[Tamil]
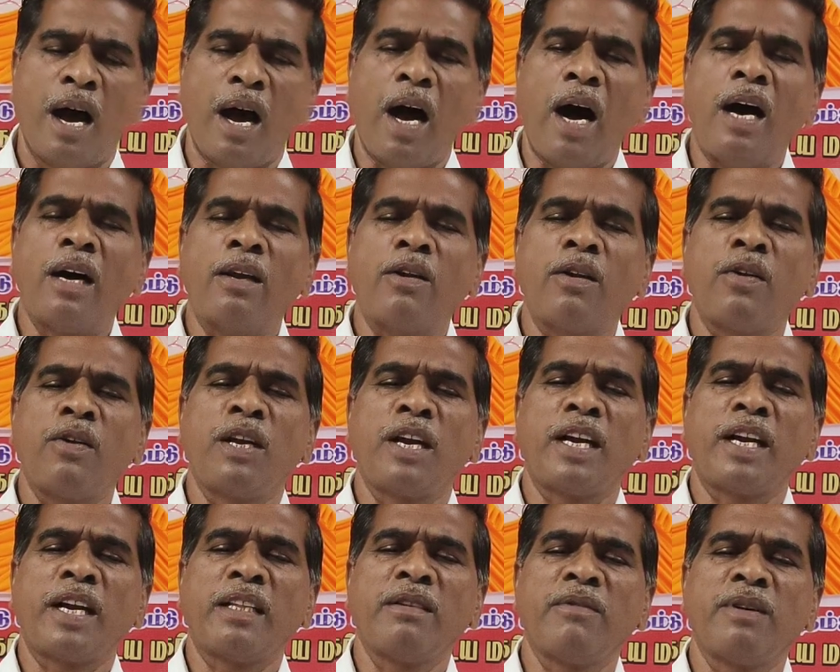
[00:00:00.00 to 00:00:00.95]
ஆரோன்
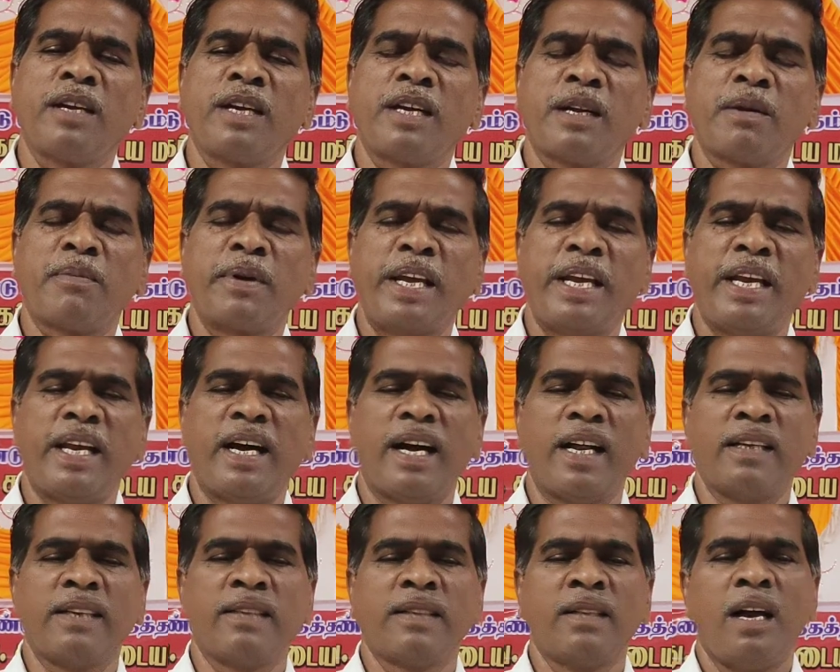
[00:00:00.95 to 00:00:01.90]
கடந்து
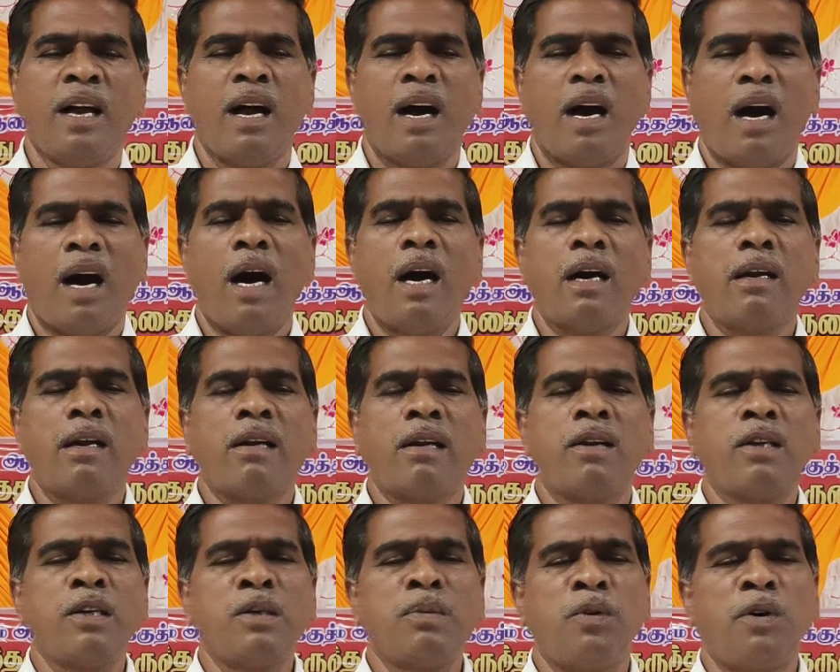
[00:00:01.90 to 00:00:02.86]
அப்படின்னால்
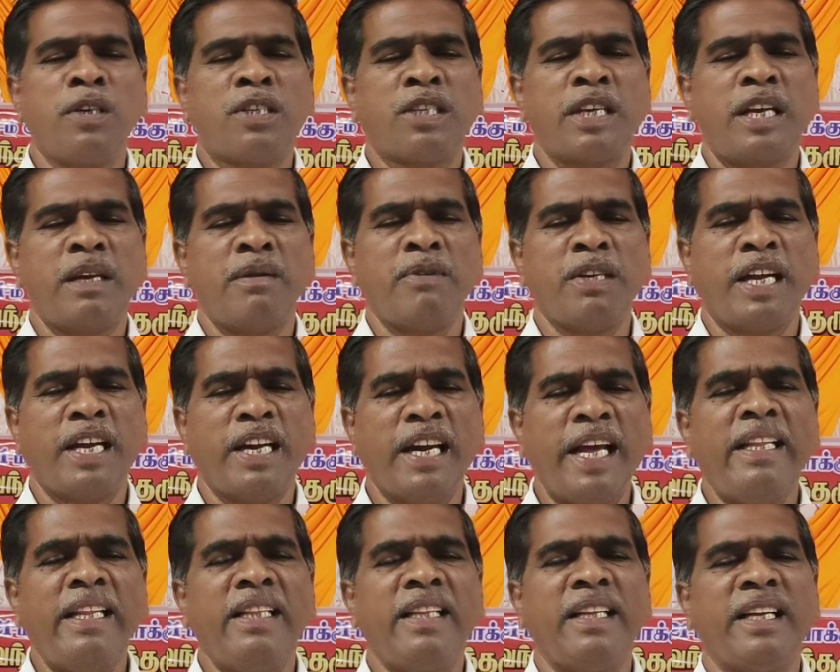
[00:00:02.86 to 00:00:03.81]
ஆரோனும் மோசையும்
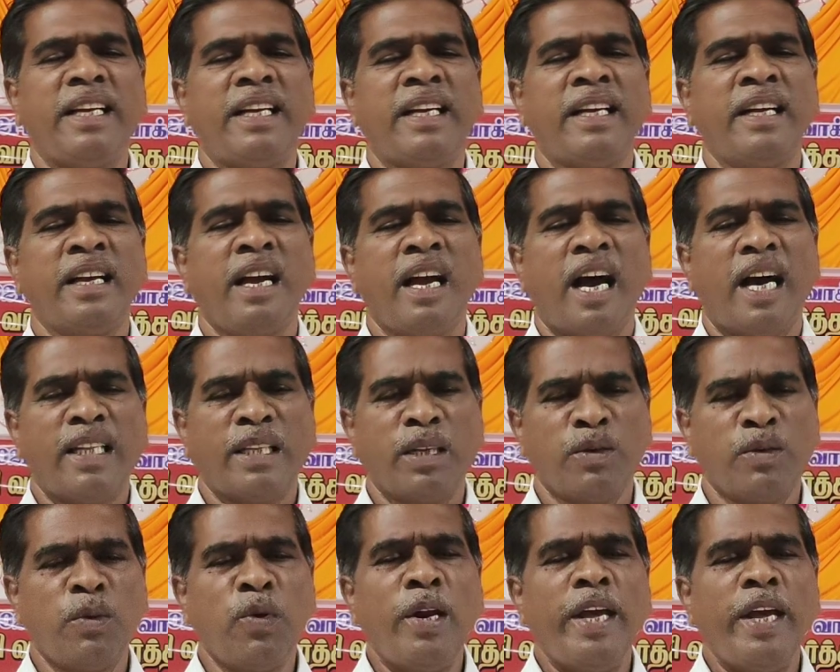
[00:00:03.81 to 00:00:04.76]
இணைந்து அந்த
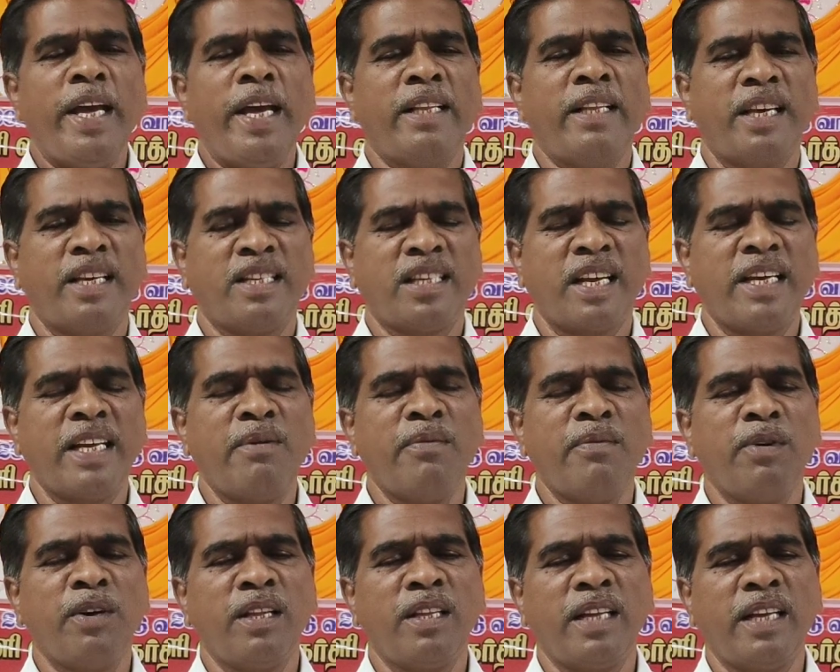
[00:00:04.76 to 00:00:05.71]
ஊழியத்தை
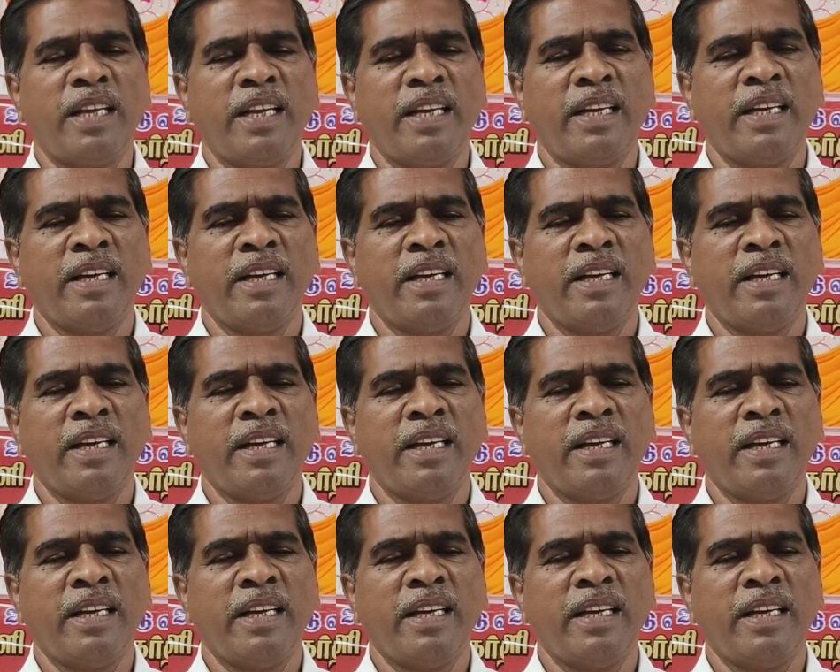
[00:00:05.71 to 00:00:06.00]
செய்யும் பொழுது